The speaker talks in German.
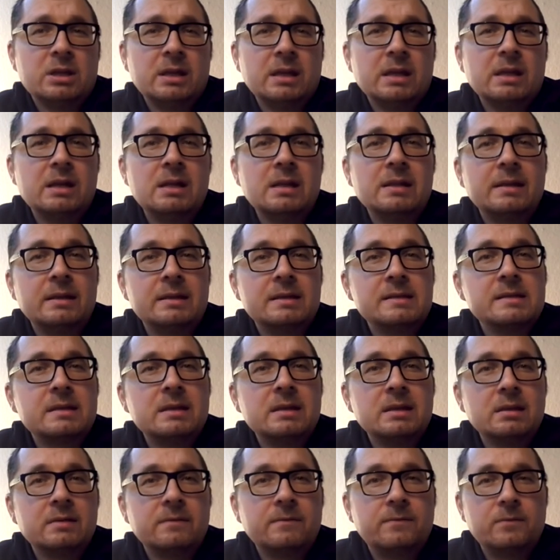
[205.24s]
Gehalt eines
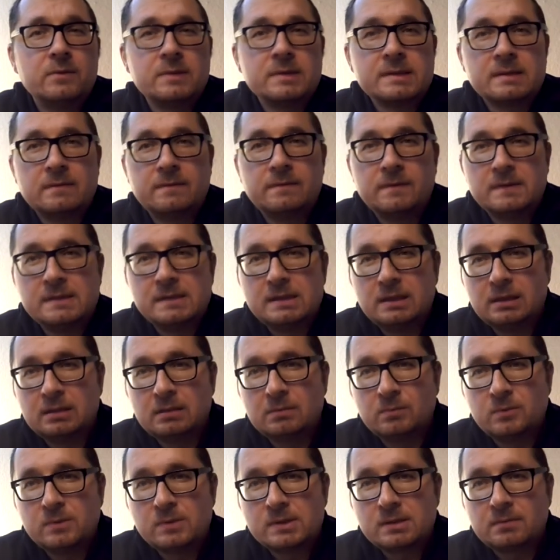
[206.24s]
Kirchenfürsten verzichten
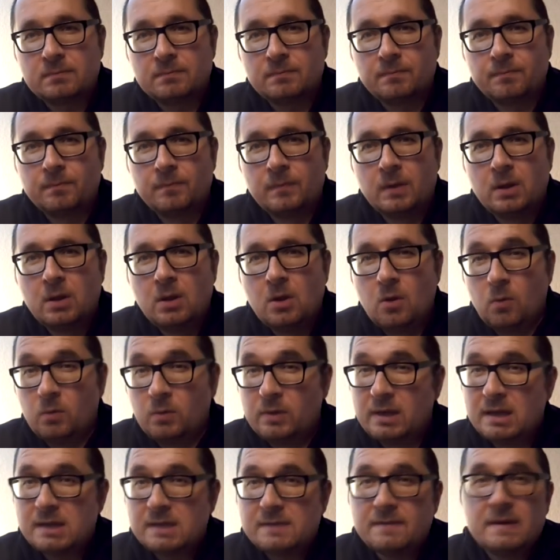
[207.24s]
müssen. Und
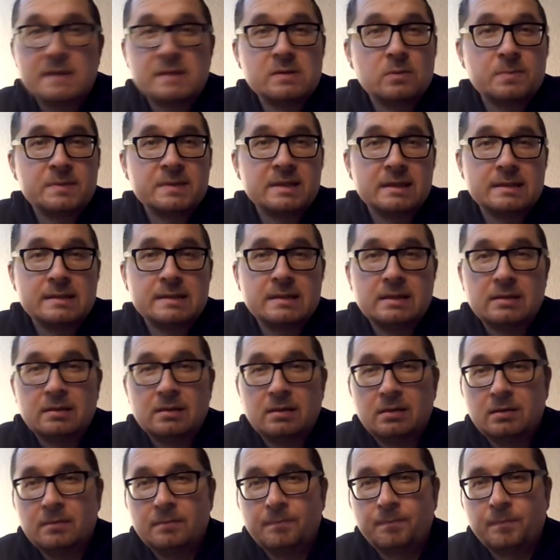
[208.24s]
das war
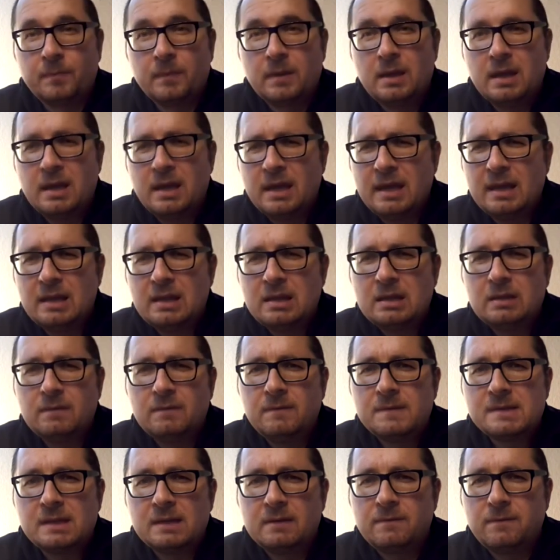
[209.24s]
substanziell. Ähnlich wie
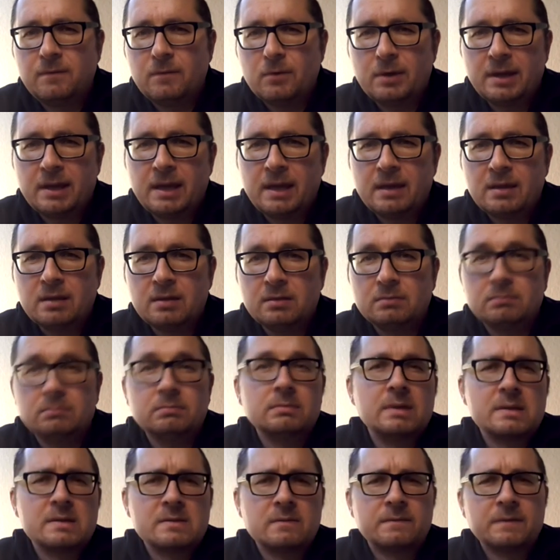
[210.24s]
sein Vorgänger,
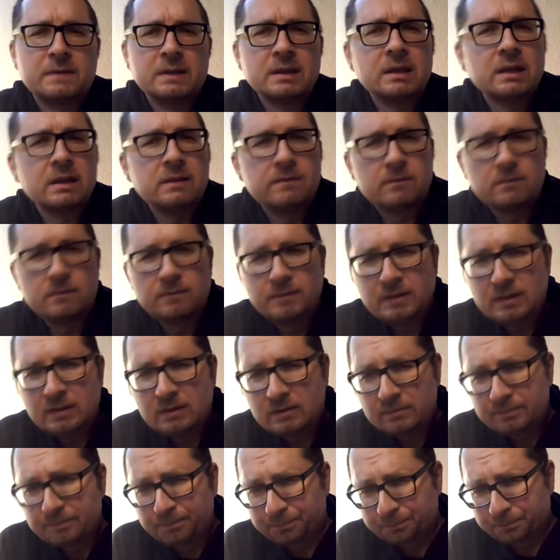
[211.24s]
also Friedrich von
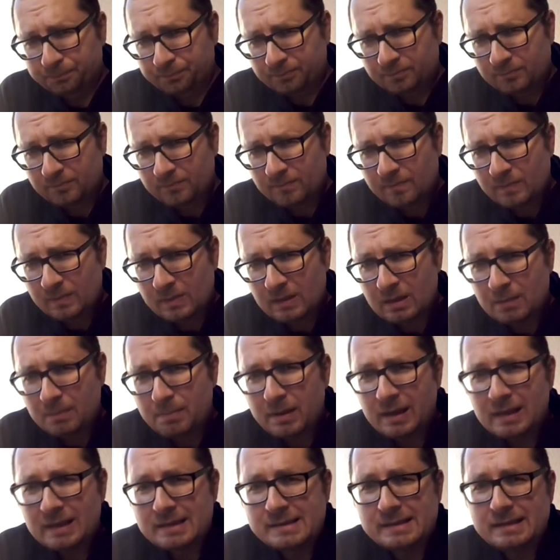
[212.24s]
Wied,
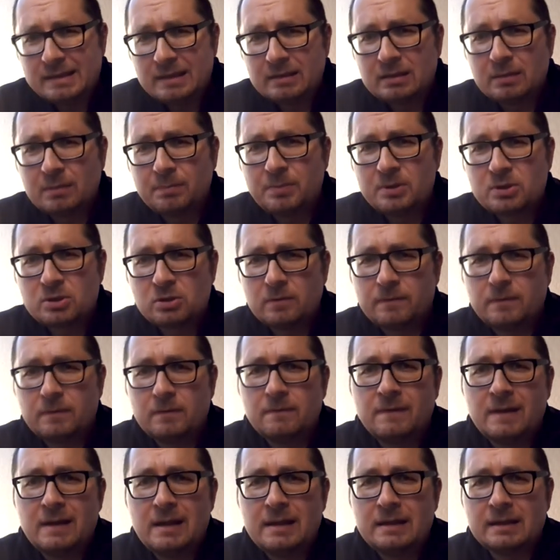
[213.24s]
balanciert der Bischof von
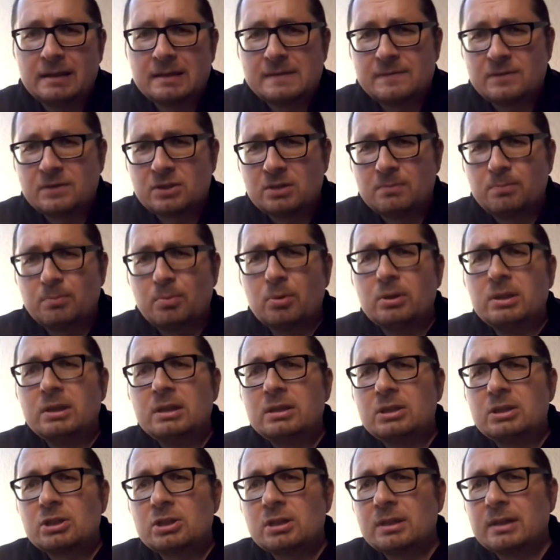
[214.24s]
Waldeck zwischen
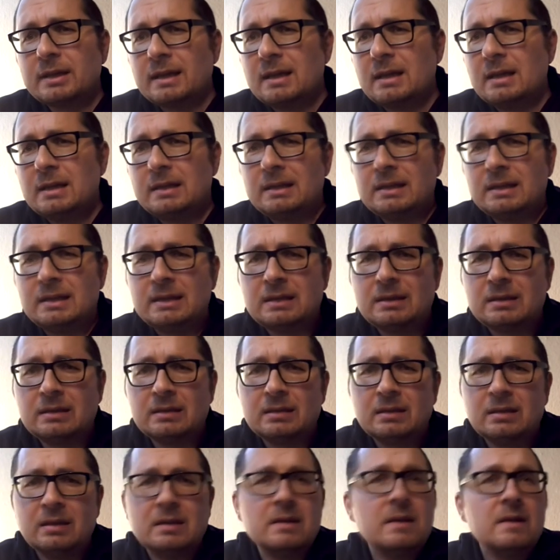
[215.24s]
politischen
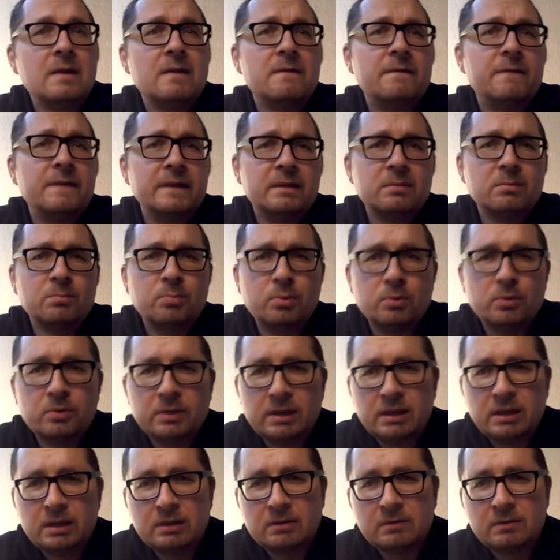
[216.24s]
Realitäten, fetten
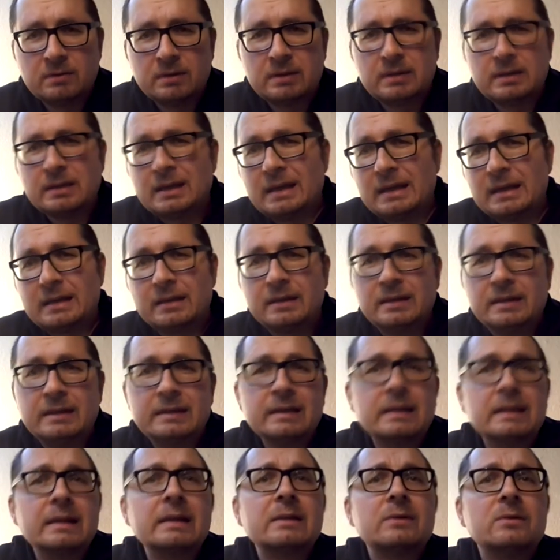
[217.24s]
Boni und einer
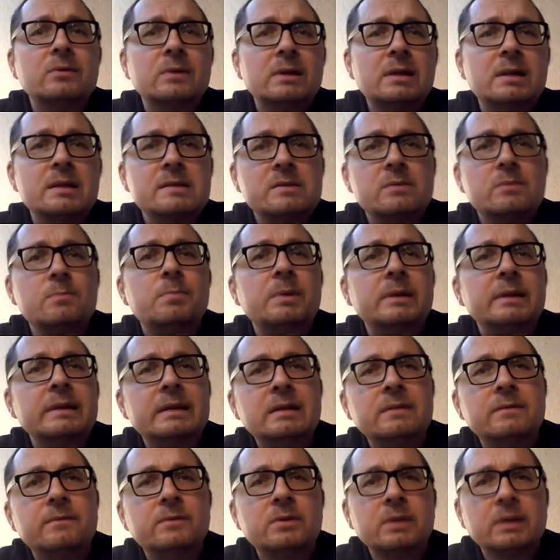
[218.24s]
intellektuellen
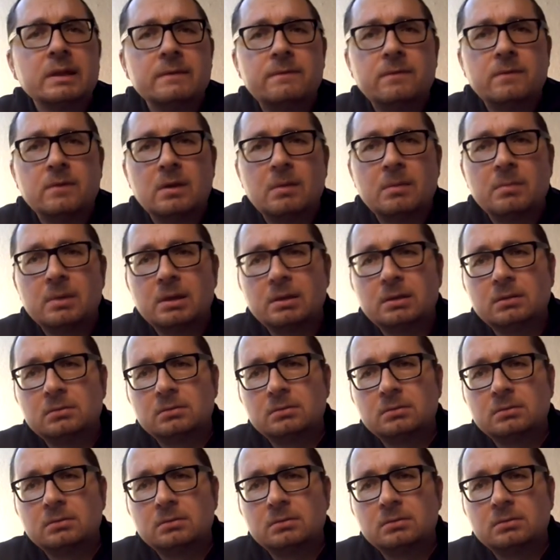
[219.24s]
Sympathie für die Reformer.